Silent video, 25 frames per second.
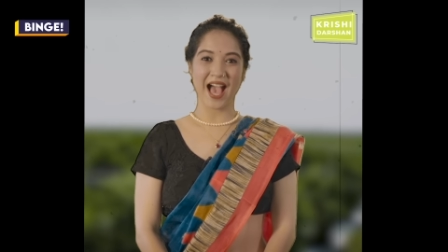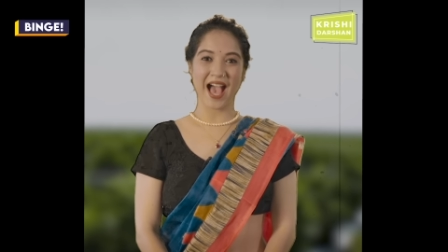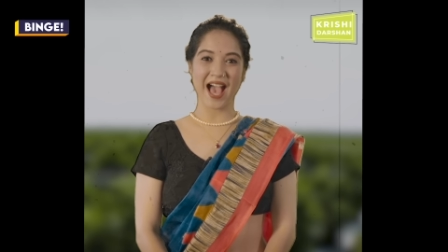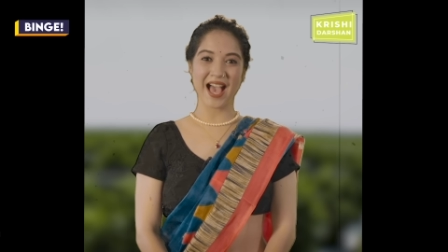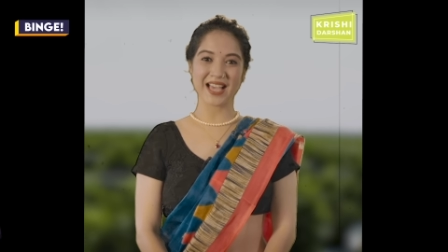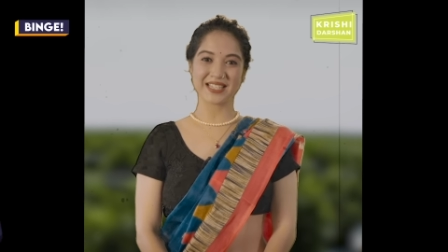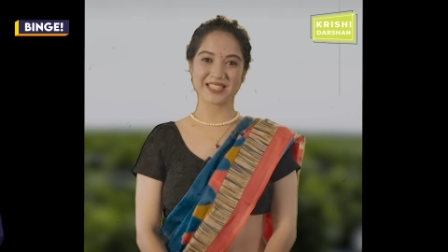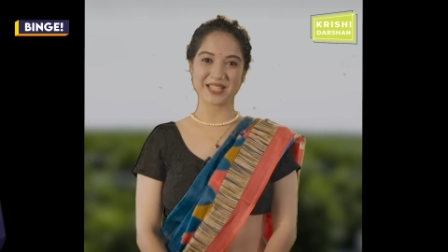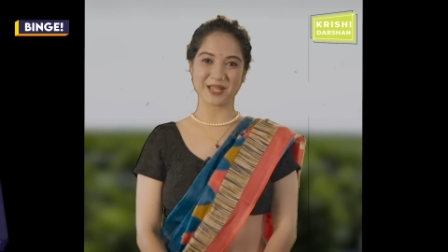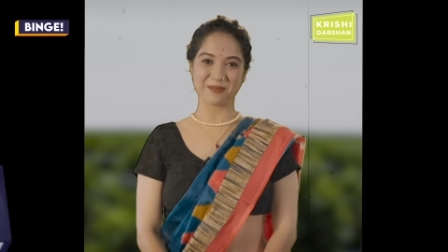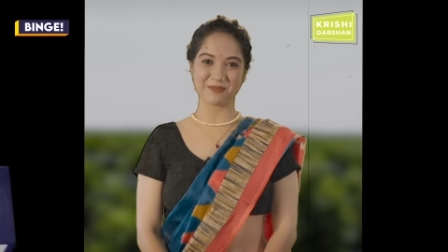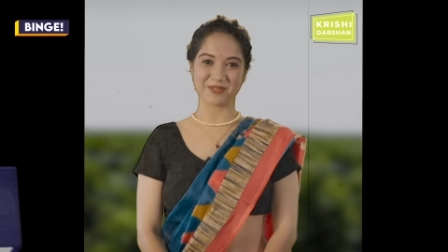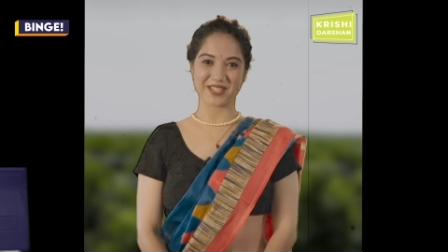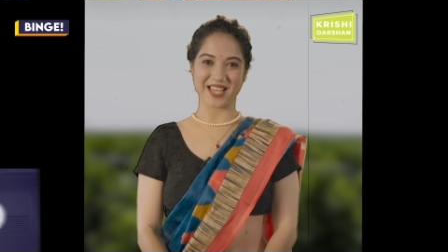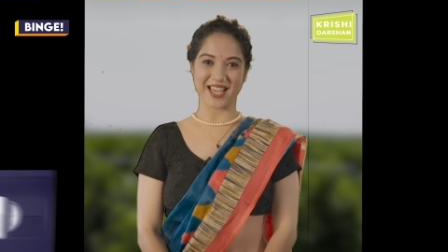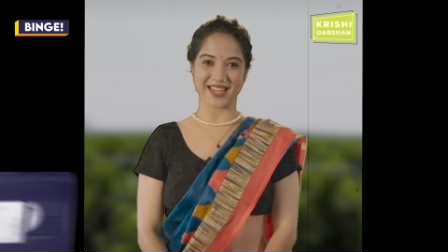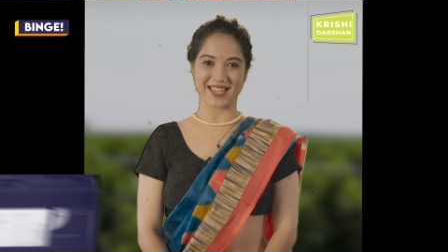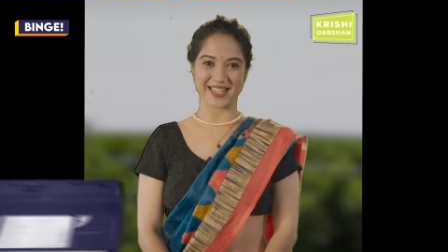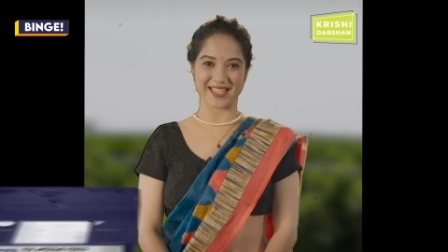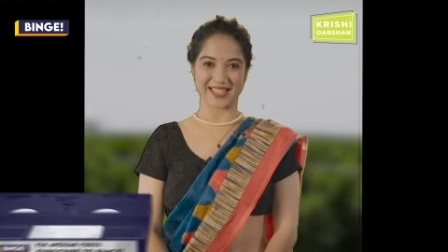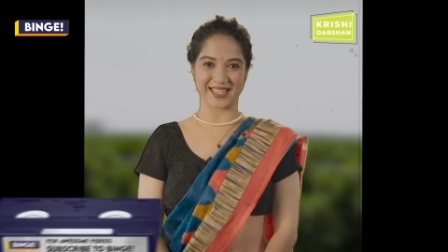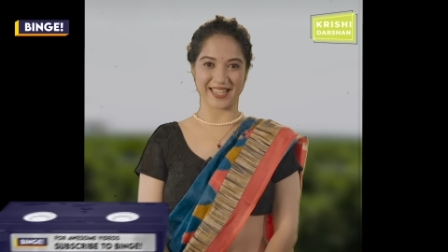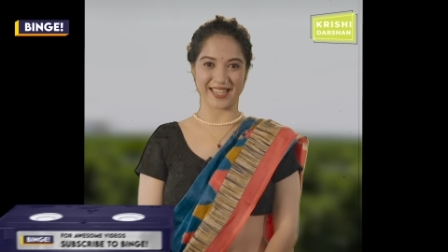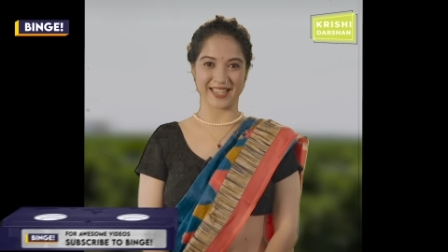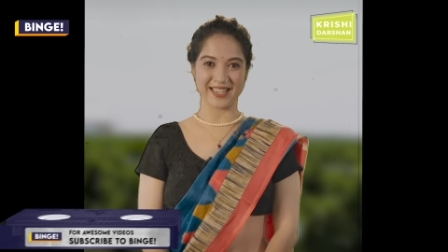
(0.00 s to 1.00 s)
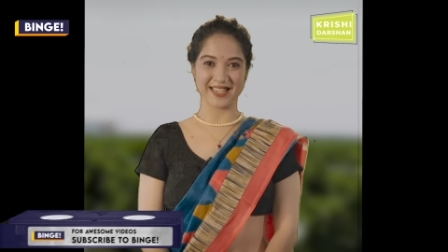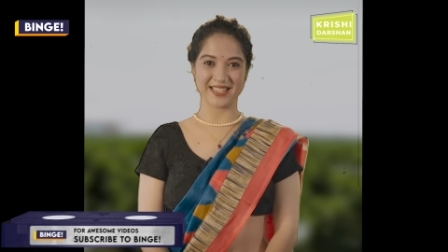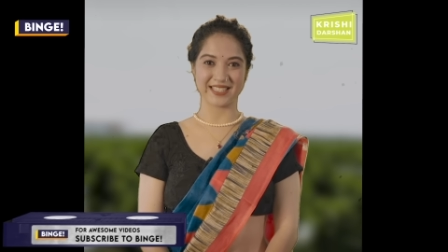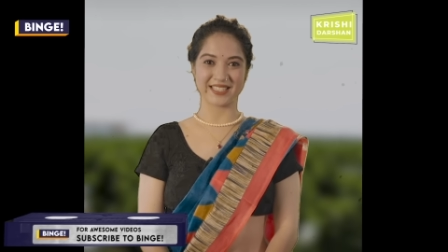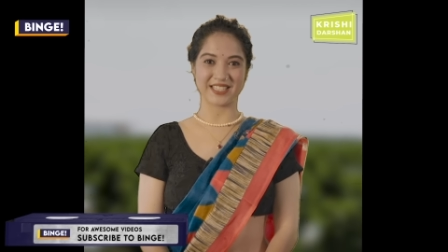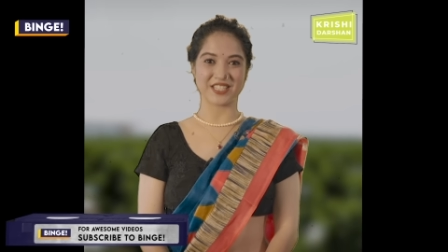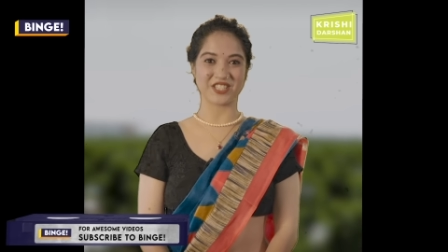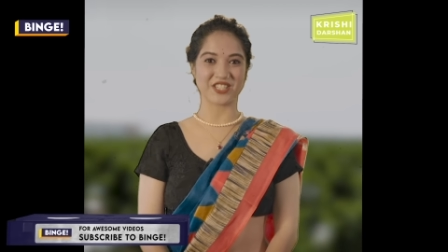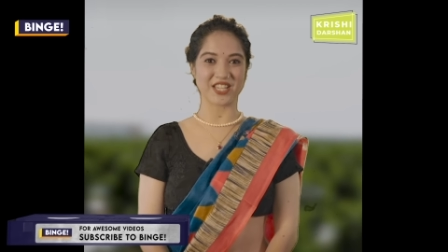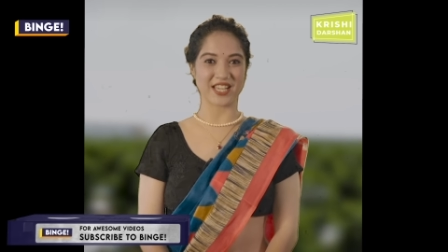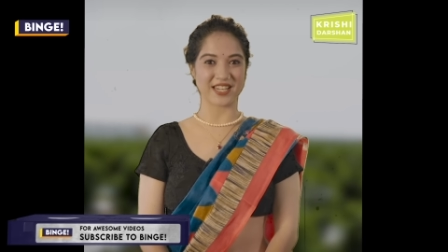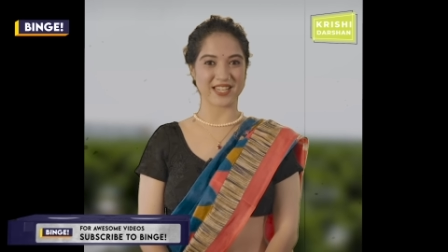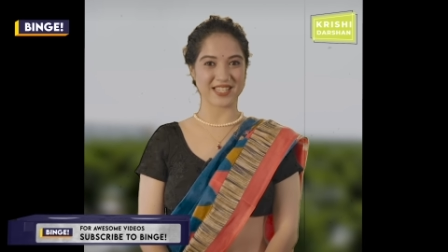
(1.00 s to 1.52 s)
आज हम जानेंगे
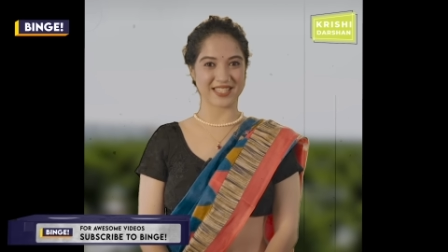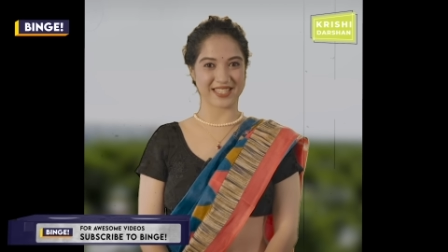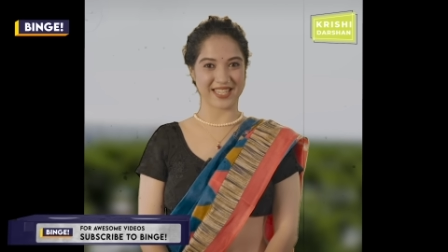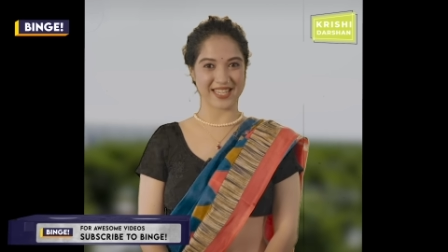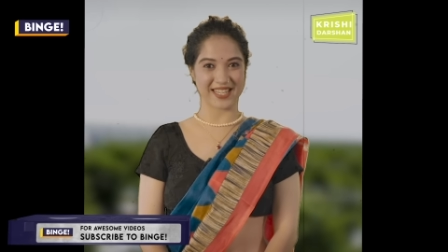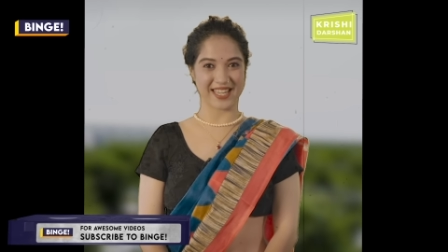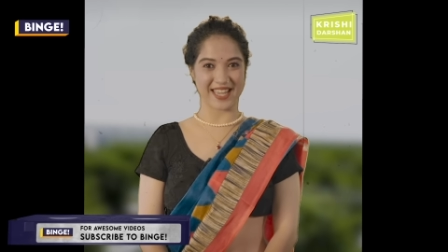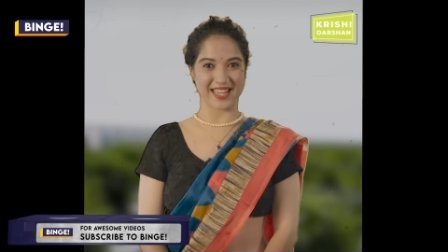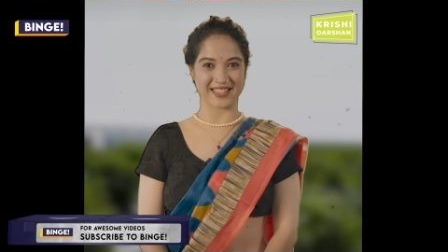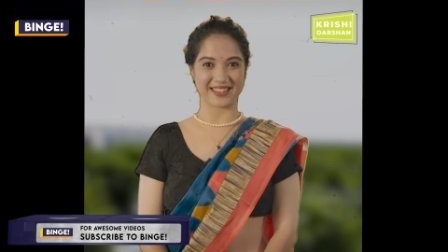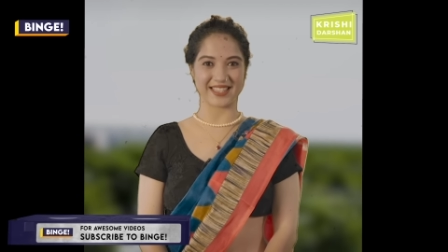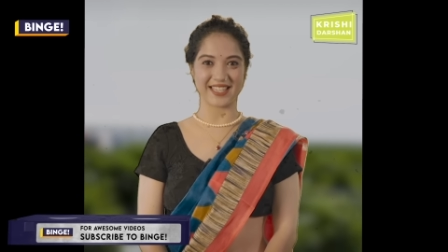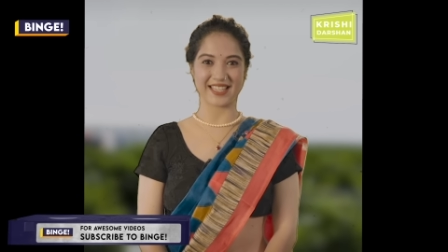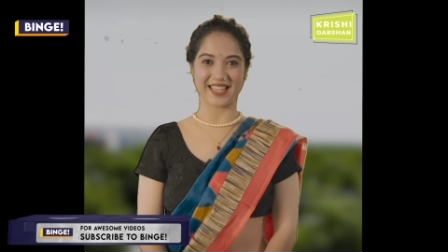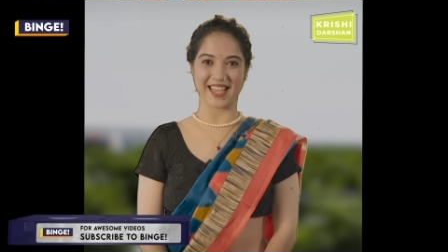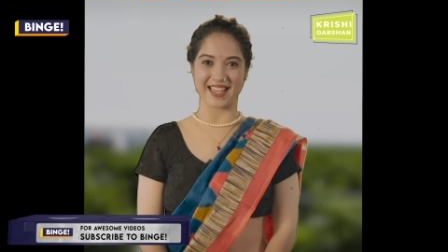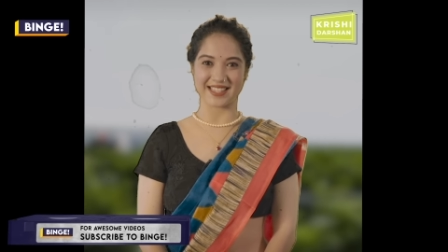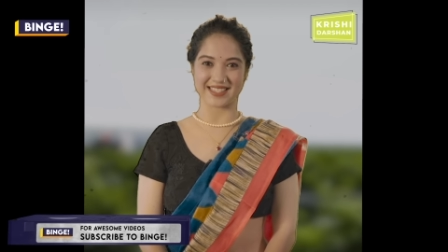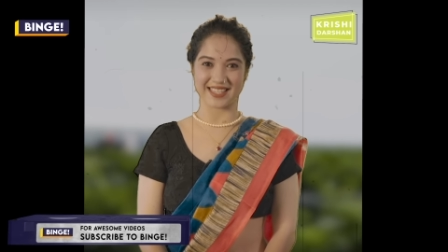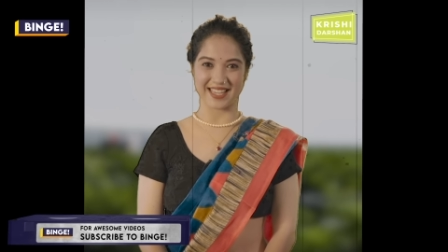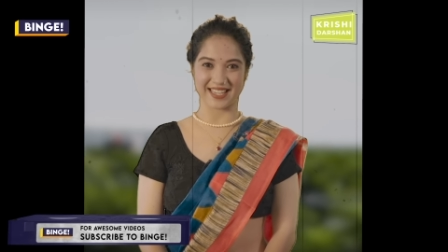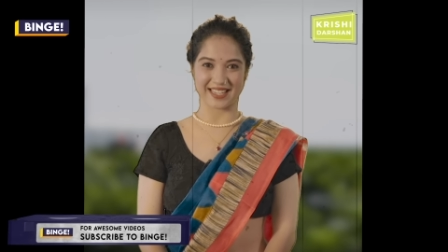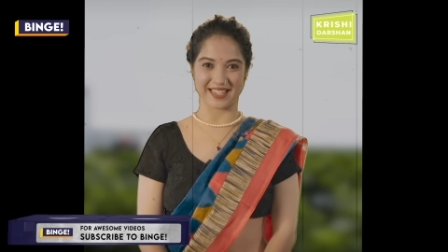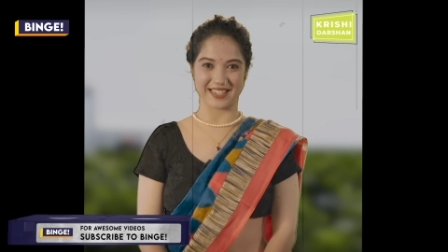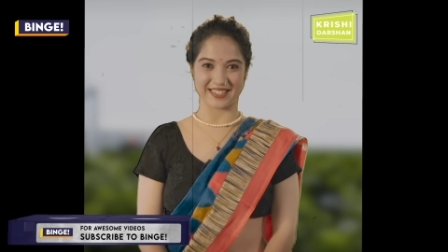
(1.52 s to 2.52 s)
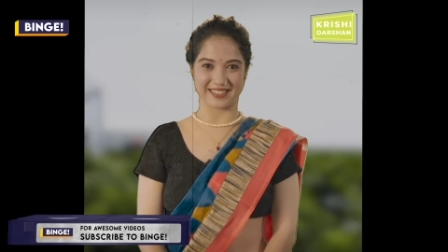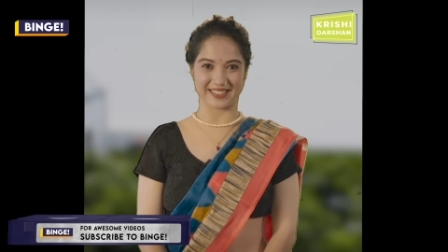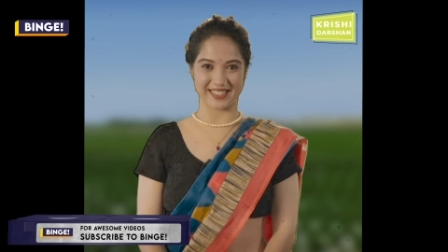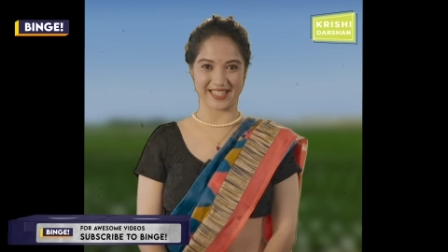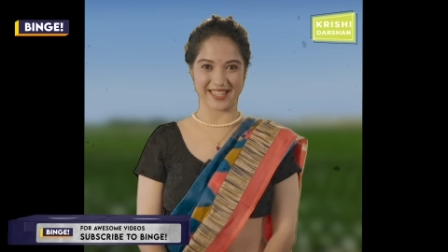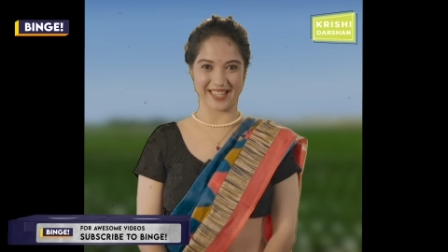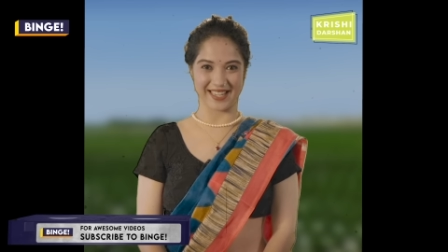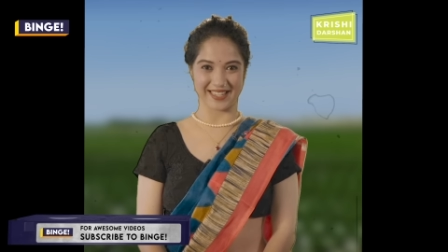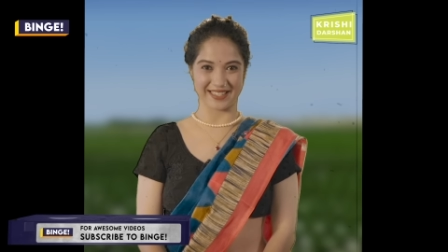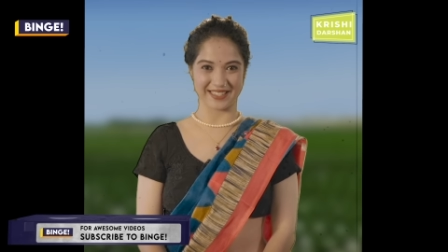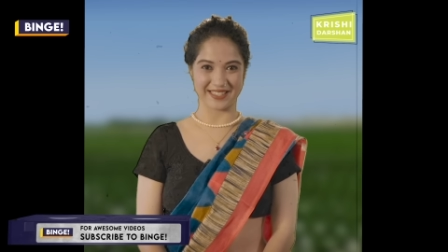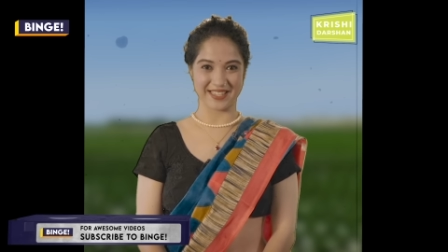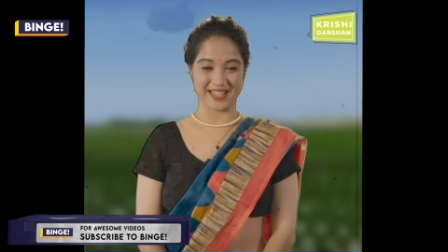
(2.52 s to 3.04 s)
कि चरस की खेती कैसे करते
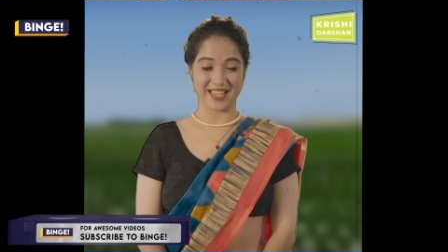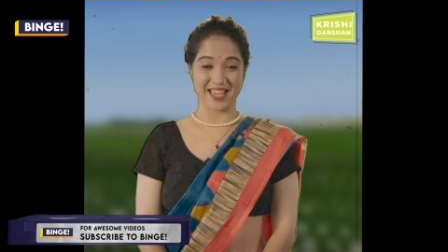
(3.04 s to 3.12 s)
हैं